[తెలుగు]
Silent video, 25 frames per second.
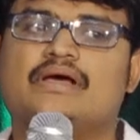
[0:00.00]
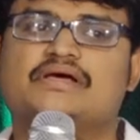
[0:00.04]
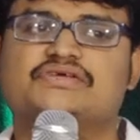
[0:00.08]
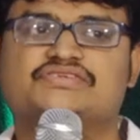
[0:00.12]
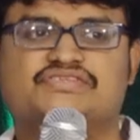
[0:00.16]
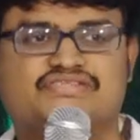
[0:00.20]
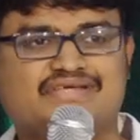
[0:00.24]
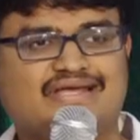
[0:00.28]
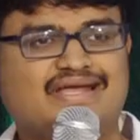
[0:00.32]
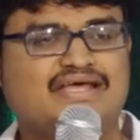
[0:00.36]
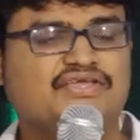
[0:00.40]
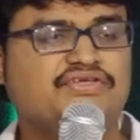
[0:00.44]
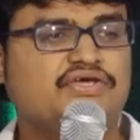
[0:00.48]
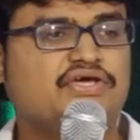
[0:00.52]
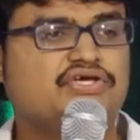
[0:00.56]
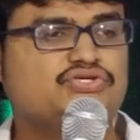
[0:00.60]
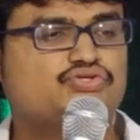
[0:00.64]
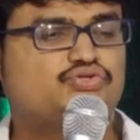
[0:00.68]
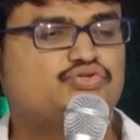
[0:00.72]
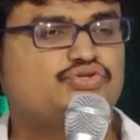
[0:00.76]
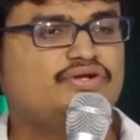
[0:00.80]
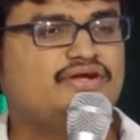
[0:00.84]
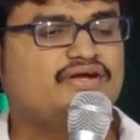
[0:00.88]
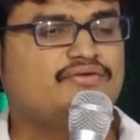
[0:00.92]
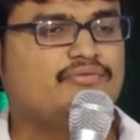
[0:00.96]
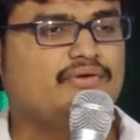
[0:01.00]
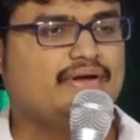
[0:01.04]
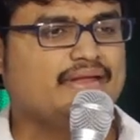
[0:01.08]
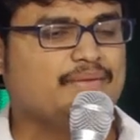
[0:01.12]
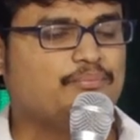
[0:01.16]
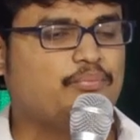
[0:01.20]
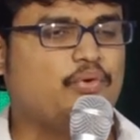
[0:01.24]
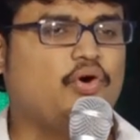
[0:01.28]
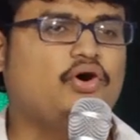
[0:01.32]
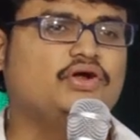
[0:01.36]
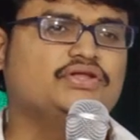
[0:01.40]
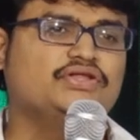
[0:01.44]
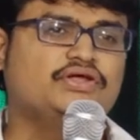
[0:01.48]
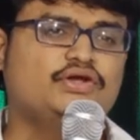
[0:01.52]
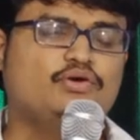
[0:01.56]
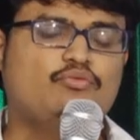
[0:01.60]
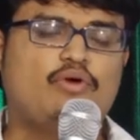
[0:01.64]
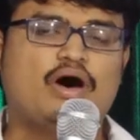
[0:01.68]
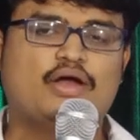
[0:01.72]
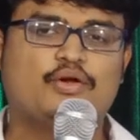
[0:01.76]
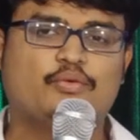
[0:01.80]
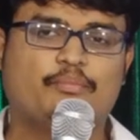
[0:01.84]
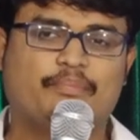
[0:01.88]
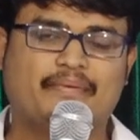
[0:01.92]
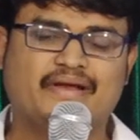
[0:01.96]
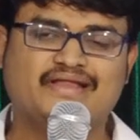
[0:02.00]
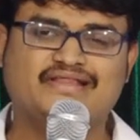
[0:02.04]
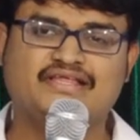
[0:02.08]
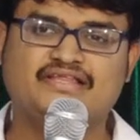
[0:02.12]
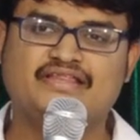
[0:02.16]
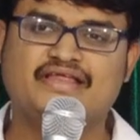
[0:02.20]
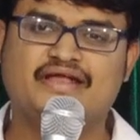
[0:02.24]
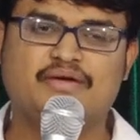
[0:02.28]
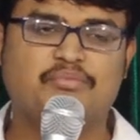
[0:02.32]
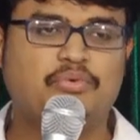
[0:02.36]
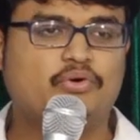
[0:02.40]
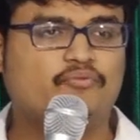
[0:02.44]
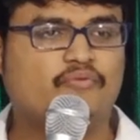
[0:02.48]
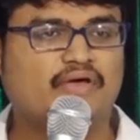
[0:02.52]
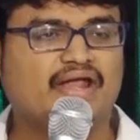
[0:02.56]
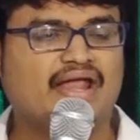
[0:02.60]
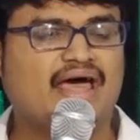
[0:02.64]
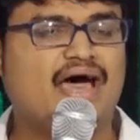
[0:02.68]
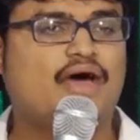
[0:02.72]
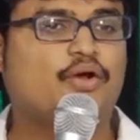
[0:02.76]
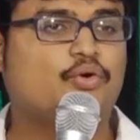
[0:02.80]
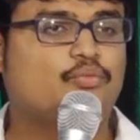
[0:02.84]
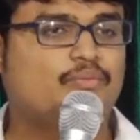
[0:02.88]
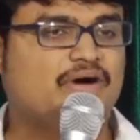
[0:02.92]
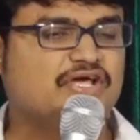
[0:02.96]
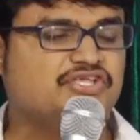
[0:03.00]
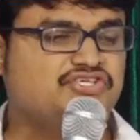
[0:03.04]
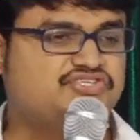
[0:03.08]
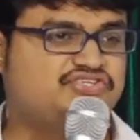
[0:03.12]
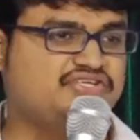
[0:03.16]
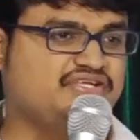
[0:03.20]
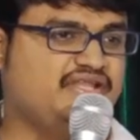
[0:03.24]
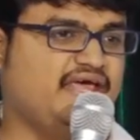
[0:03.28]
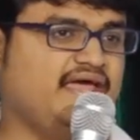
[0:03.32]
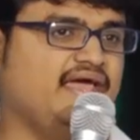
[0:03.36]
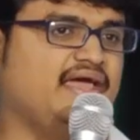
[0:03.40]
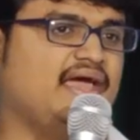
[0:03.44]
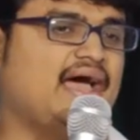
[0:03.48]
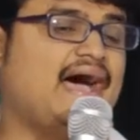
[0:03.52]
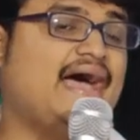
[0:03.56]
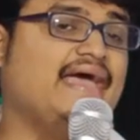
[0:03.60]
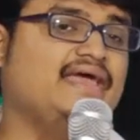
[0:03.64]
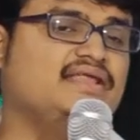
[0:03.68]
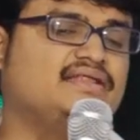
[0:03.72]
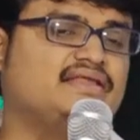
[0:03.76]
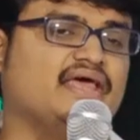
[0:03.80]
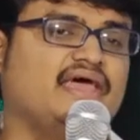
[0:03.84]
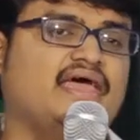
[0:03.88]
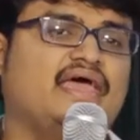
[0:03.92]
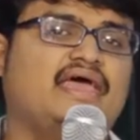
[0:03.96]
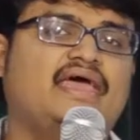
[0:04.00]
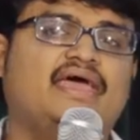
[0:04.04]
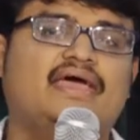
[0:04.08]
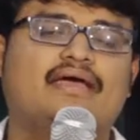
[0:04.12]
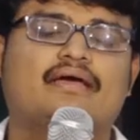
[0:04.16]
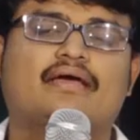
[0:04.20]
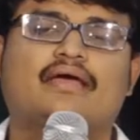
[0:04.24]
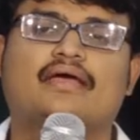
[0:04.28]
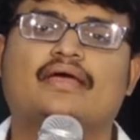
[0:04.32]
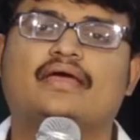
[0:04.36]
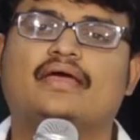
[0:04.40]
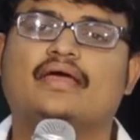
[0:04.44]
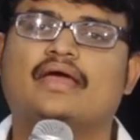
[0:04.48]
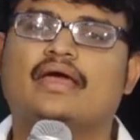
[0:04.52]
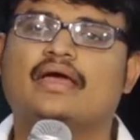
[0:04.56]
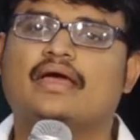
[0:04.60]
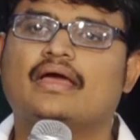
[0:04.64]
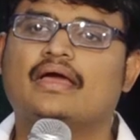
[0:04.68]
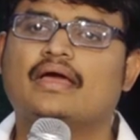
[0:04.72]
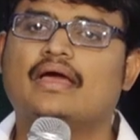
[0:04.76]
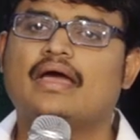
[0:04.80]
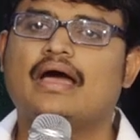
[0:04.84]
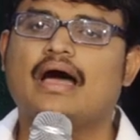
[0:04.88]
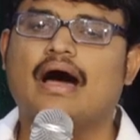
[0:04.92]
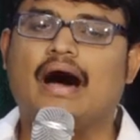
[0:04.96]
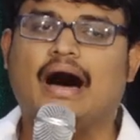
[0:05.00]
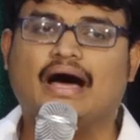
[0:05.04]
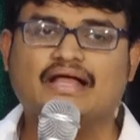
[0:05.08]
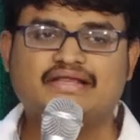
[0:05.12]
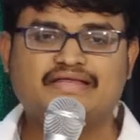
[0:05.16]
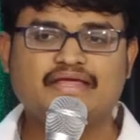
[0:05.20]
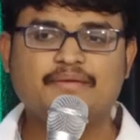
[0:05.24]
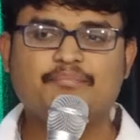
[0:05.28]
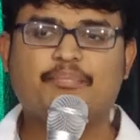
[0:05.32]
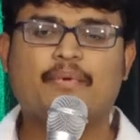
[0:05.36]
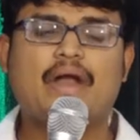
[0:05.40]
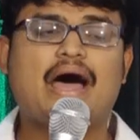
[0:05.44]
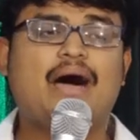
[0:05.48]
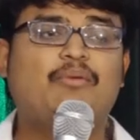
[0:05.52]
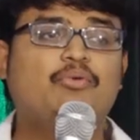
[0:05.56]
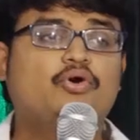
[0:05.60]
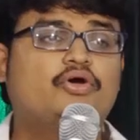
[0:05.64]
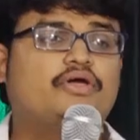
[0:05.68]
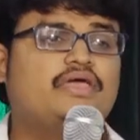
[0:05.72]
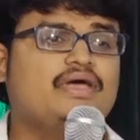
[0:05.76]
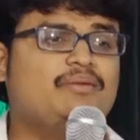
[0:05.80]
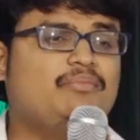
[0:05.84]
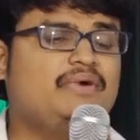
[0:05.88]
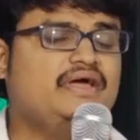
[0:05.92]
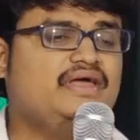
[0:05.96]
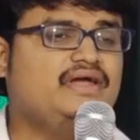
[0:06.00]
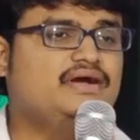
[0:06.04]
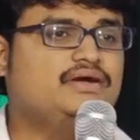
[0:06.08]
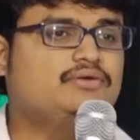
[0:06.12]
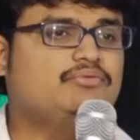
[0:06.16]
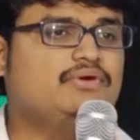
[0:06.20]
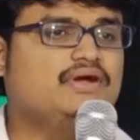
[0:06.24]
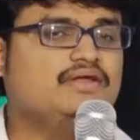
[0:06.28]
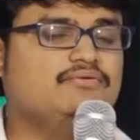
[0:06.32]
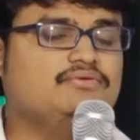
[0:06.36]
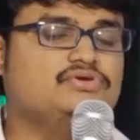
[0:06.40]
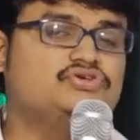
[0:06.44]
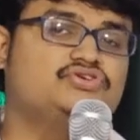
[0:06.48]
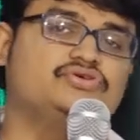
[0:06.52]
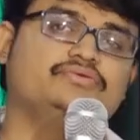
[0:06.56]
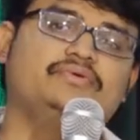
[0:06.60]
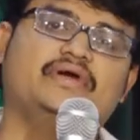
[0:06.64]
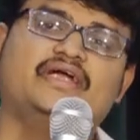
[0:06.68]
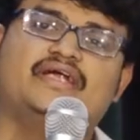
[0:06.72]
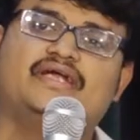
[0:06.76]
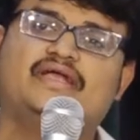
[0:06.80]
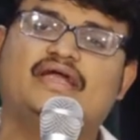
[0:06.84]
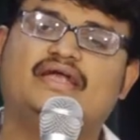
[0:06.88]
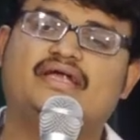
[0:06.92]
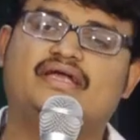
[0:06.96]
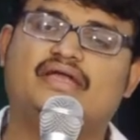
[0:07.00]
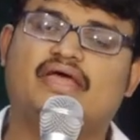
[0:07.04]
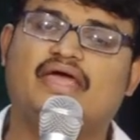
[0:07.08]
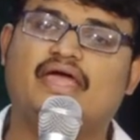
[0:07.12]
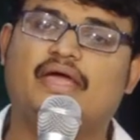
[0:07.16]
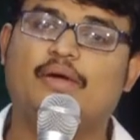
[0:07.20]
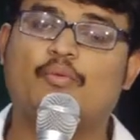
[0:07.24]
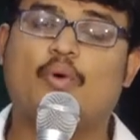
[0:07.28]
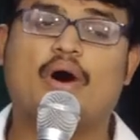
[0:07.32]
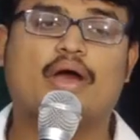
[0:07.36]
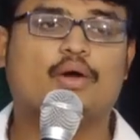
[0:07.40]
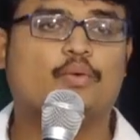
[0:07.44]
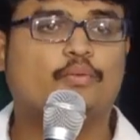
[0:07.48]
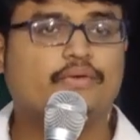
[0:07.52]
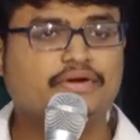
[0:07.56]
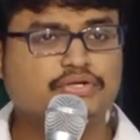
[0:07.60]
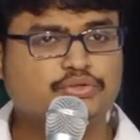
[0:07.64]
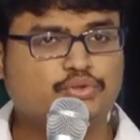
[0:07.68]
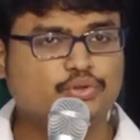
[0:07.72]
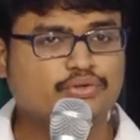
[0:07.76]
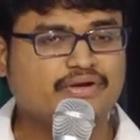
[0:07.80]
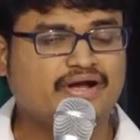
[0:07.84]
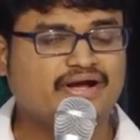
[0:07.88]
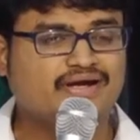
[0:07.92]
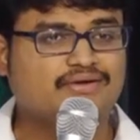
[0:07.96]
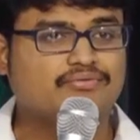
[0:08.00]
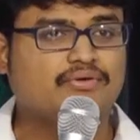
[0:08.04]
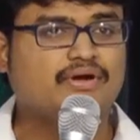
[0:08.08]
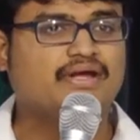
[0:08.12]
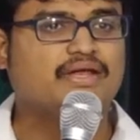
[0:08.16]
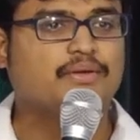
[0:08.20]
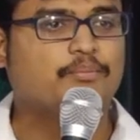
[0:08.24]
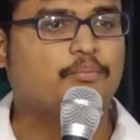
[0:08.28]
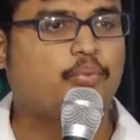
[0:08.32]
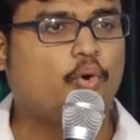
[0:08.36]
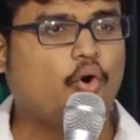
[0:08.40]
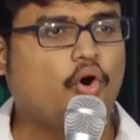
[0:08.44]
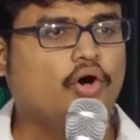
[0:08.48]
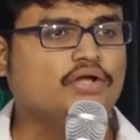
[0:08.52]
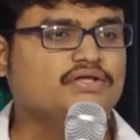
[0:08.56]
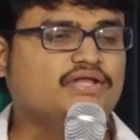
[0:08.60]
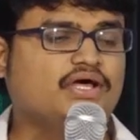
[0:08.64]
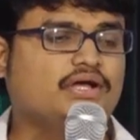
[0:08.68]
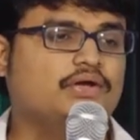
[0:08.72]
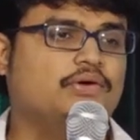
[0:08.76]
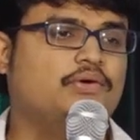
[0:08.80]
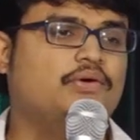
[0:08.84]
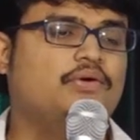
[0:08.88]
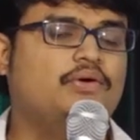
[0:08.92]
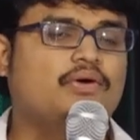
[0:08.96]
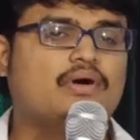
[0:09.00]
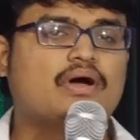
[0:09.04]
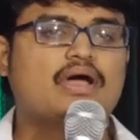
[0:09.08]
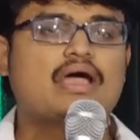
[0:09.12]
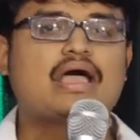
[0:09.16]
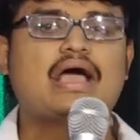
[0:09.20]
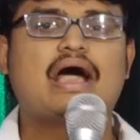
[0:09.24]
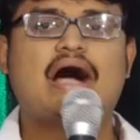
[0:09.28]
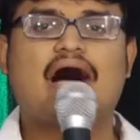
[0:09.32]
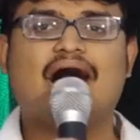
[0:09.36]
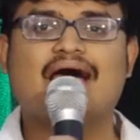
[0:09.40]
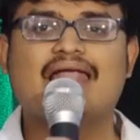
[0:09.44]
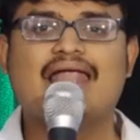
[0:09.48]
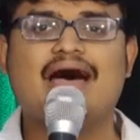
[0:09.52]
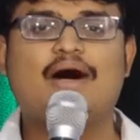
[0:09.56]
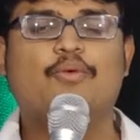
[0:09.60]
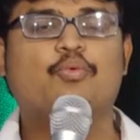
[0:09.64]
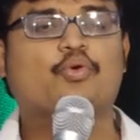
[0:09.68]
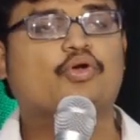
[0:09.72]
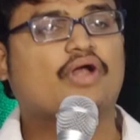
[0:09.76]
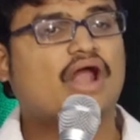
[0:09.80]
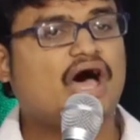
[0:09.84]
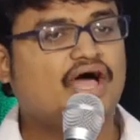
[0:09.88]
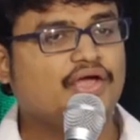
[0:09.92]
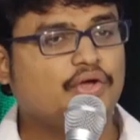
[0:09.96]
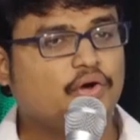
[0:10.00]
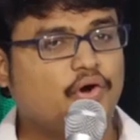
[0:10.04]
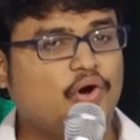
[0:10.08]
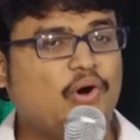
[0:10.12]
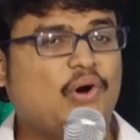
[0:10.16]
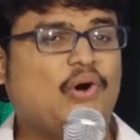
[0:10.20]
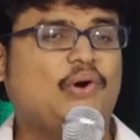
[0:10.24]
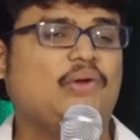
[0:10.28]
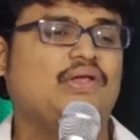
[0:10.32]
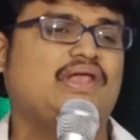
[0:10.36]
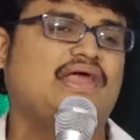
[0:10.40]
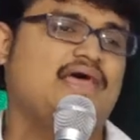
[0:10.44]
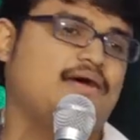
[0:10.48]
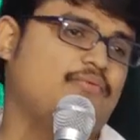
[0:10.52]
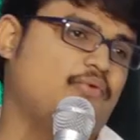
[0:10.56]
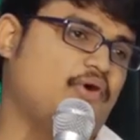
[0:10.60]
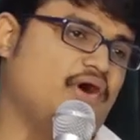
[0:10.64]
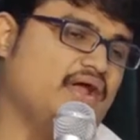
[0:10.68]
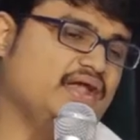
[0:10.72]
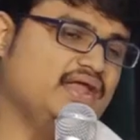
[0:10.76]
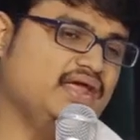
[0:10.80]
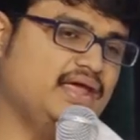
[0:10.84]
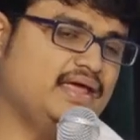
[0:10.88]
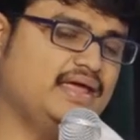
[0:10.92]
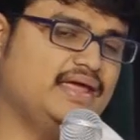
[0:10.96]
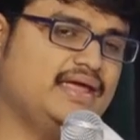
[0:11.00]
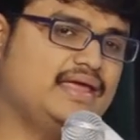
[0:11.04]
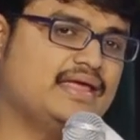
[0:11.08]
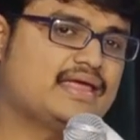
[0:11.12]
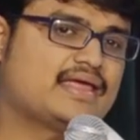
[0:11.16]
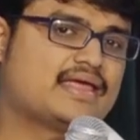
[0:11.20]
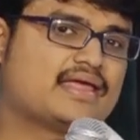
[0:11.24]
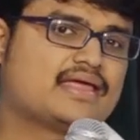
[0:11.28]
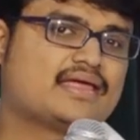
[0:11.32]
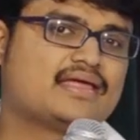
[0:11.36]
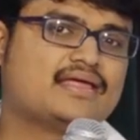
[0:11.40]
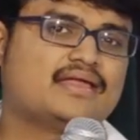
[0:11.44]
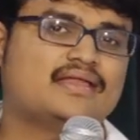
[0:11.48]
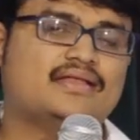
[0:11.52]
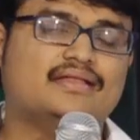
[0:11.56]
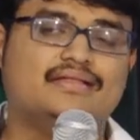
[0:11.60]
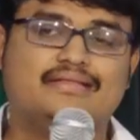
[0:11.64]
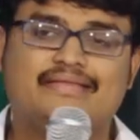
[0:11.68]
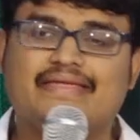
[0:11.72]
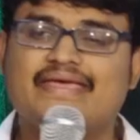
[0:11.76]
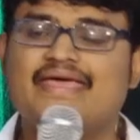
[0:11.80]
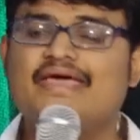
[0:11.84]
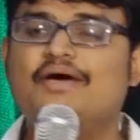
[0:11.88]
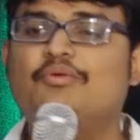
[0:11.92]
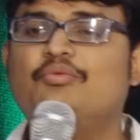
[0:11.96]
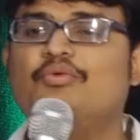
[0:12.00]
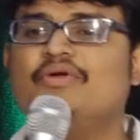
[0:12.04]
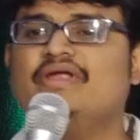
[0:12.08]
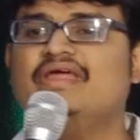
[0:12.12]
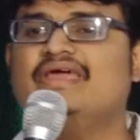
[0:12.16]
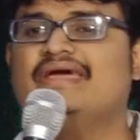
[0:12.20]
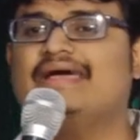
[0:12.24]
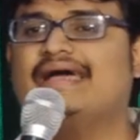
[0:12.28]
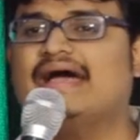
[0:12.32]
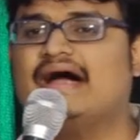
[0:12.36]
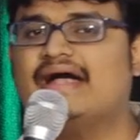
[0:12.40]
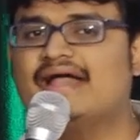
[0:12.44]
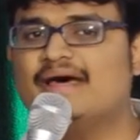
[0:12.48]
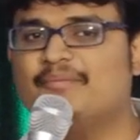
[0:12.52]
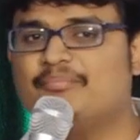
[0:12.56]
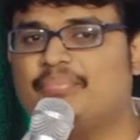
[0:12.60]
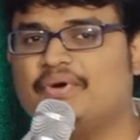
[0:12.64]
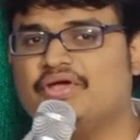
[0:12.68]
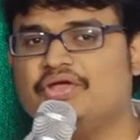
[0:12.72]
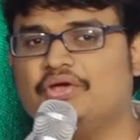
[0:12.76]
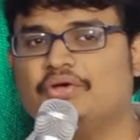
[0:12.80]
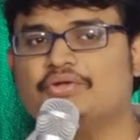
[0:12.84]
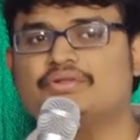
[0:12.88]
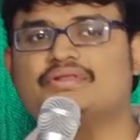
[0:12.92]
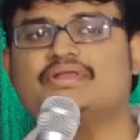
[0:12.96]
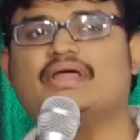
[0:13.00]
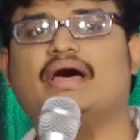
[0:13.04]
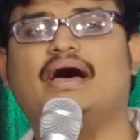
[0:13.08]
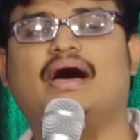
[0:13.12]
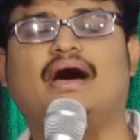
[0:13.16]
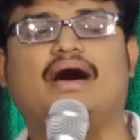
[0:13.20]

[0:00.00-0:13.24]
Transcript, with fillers: శిల చేస్తున్నటువంటి బోధను వారు ప్రతిదినము విన్నారు మంచిదే అయితే అతి ప్రాముఖ్యమైనటువంటి విషయం ఏంటంటే వారు వింటున్నటువంటి బోధలు అలా ఉన్నాయో లేవో అని దేవుని గడప యొద్ద